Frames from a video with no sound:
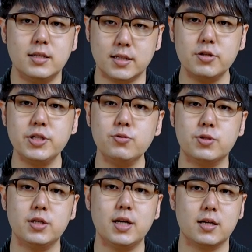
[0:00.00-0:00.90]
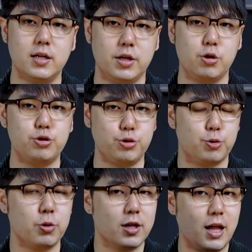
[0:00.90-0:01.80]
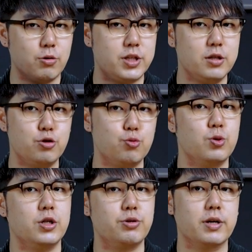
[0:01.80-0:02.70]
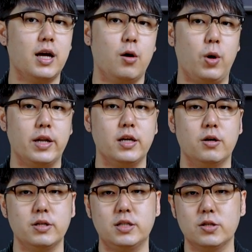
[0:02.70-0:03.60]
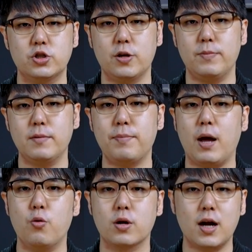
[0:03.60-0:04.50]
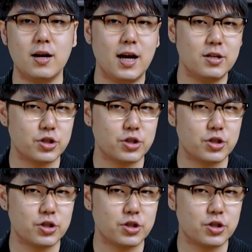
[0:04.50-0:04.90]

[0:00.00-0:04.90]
讲到新竹车站，可能有许多的老新竹人就会开始怀念以前诚品百货刚开的